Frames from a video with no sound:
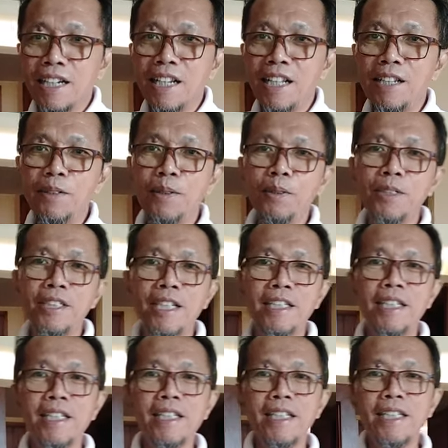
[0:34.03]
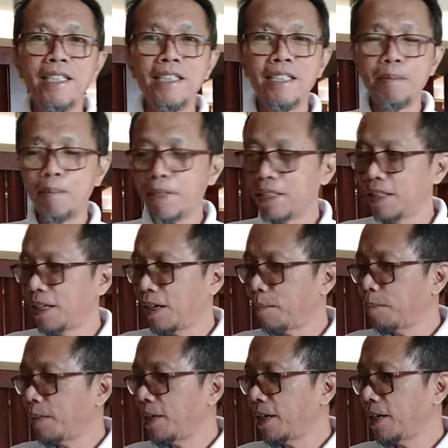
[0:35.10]
Lalu tanyakan seperti
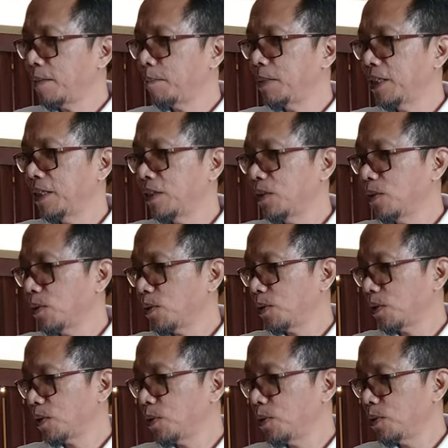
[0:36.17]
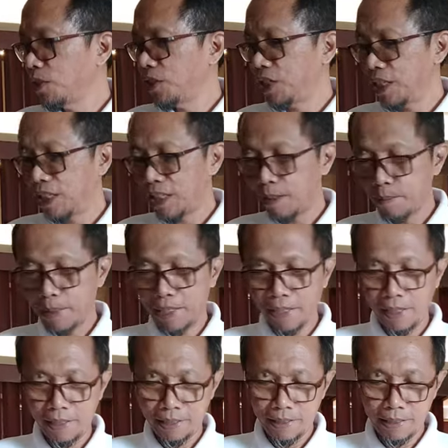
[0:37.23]
apa bentuk kunci
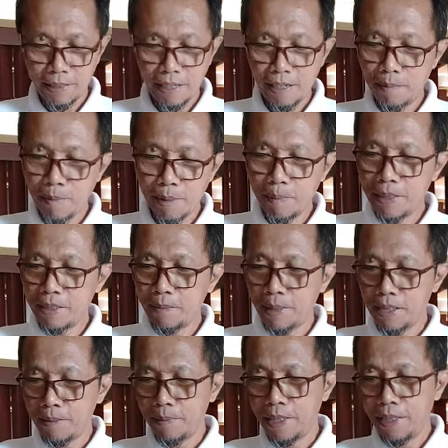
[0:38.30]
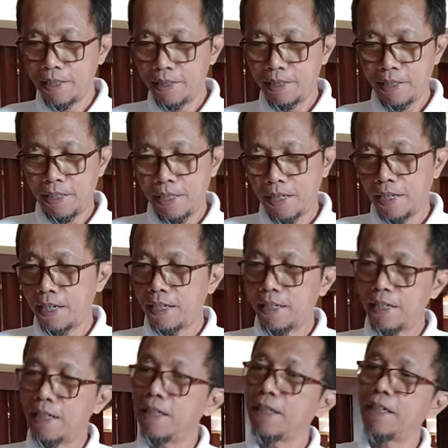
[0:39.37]
kamar, karena bermacam-macam ya.
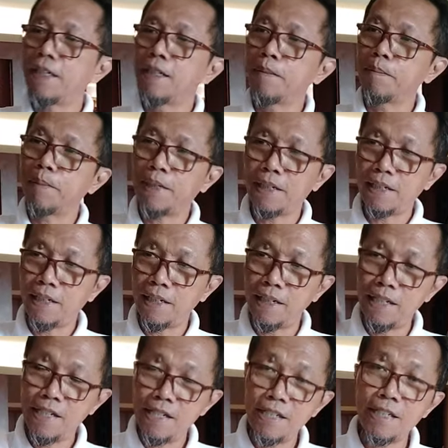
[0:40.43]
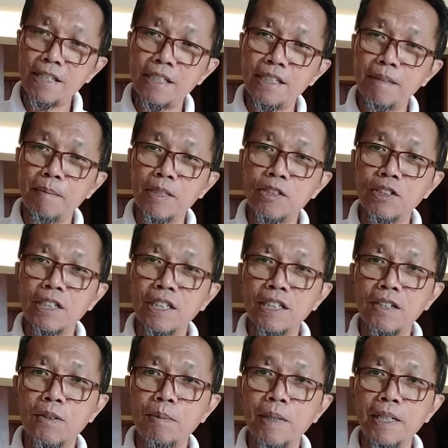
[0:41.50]
Ada yang pakai insert dimasukin
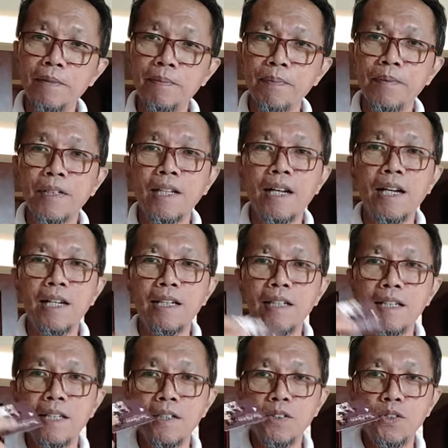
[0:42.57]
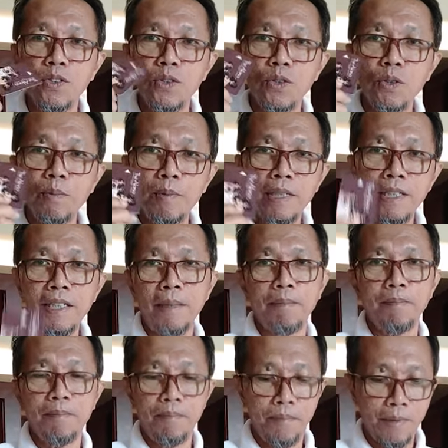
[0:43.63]
ke lubang, ada yang cukup di
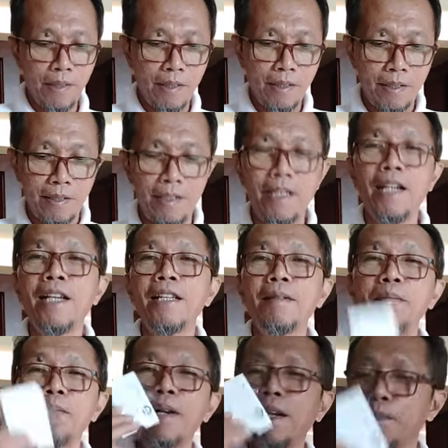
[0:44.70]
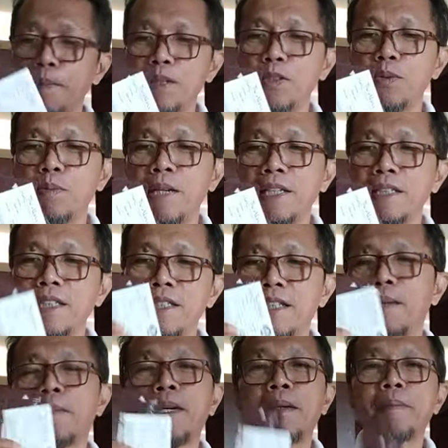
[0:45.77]
tap, dan berapa jumlahnya
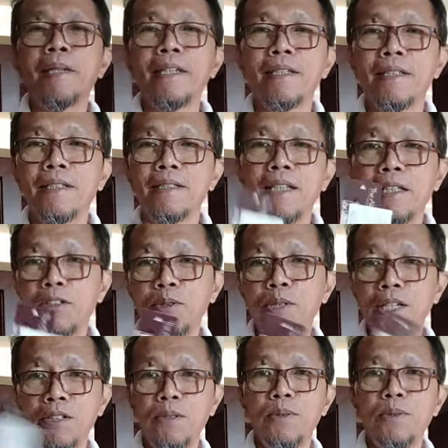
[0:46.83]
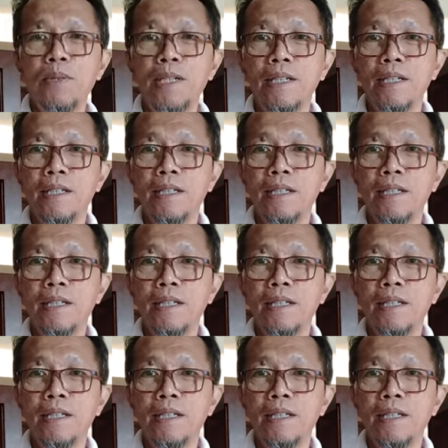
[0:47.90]
setiap kamar, satu atau dua.